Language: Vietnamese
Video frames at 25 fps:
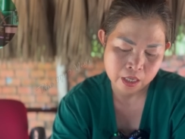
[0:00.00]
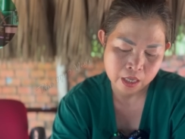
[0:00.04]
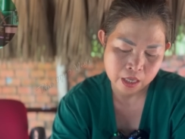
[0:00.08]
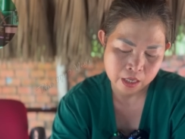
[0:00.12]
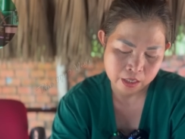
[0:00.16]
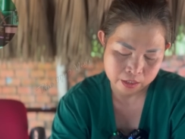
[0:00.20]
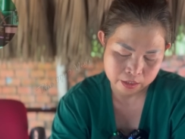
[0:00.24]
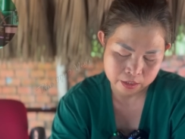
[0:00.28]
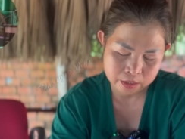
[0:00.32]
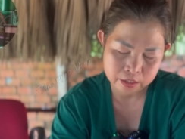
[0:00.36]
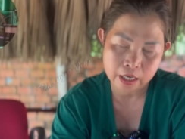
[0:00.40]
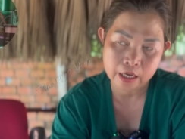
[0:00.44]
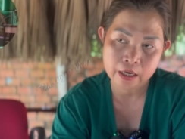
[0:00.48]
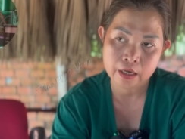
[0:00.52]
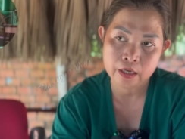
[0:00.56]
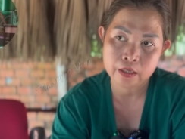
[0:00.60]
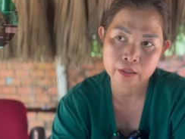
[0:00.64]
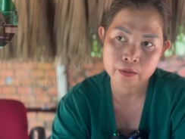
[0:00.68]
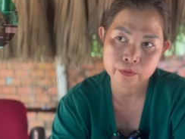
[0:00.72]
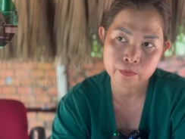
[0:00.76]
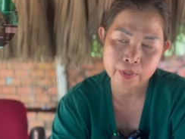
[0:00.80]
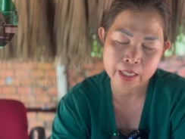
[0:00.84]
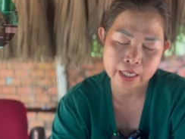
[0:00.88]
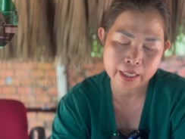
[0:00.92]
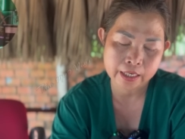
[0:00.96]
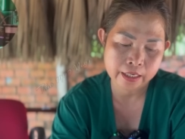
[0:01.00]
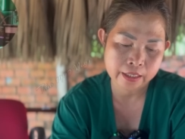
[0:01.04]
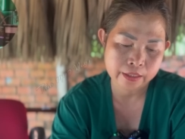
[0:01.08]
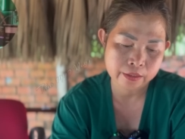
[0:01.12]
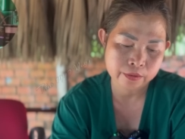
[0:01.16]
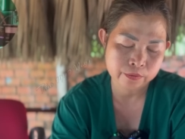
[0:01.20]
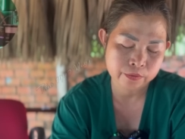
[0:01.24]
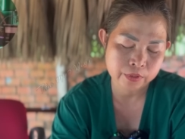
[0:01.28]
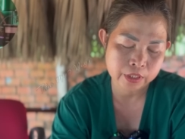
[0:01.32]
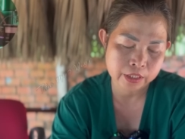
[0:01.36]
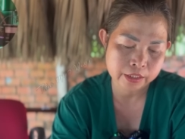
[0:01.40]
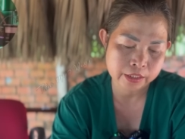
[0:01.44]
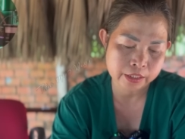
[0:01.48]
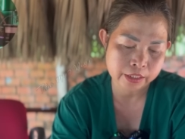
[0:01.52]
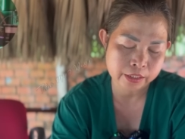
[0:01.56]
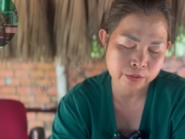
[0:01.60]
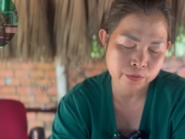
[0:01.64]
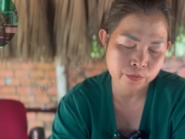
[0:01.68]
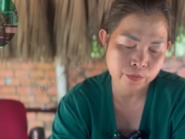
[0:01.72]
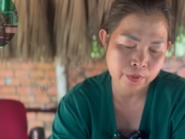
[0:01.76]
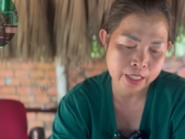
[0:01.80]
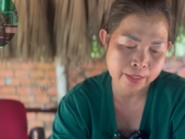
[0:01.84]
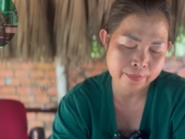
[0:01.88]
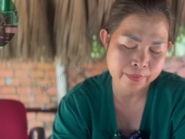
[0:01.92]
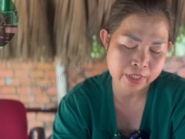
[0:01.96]
tưởng luôn à, qua, qua
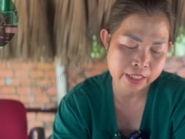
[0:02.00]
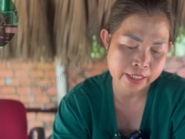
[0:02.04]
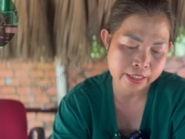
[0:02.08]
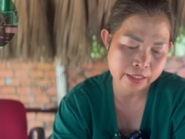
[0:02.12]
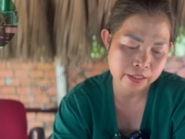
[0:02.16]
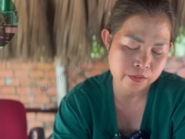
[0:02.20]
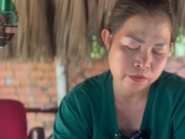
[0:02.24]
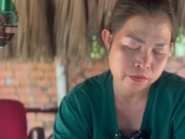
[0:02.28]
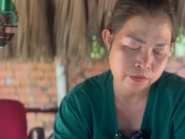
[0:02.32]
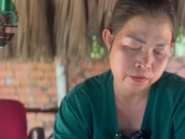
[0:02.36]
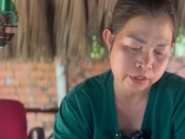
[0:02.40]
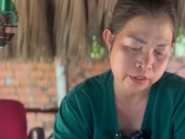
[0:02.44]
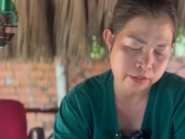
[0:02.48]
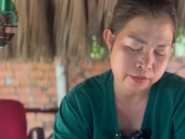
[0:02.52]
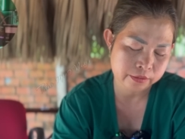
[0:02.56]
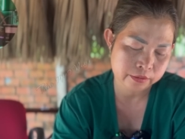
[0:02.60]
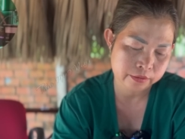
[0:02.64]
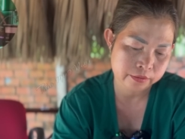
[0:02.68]
chuyển qua bên ấy luôn á